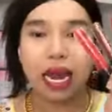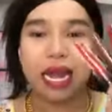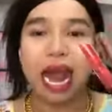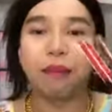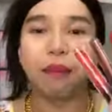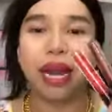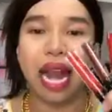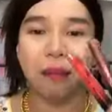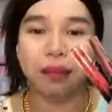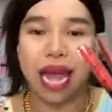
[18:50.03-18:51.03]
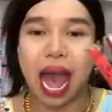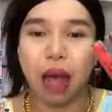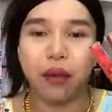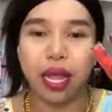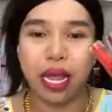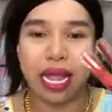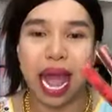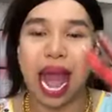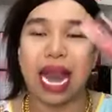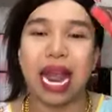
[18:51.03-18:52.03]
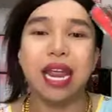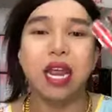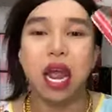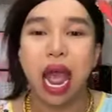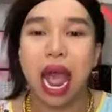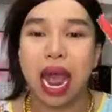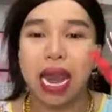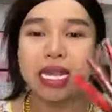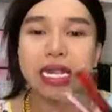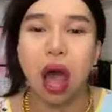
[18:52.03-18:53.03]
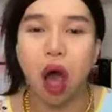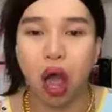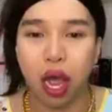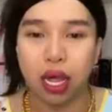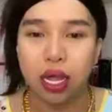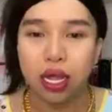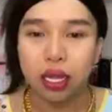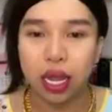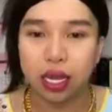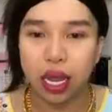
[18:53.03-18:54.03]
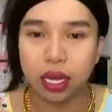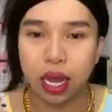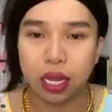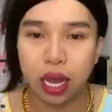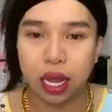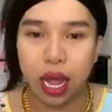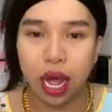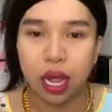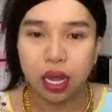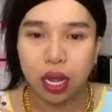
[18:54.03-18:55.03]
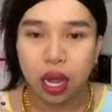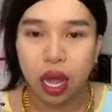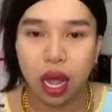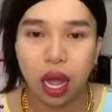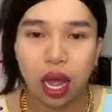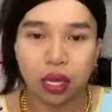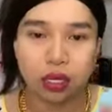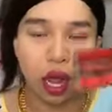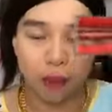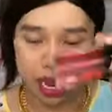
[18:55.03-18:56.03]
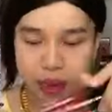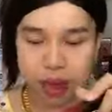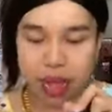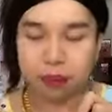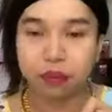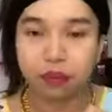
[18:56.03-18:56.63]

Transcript: 55k quý vị nha ai lấy ai lấy son á thì thì thì thì uh, uh, comment giùm em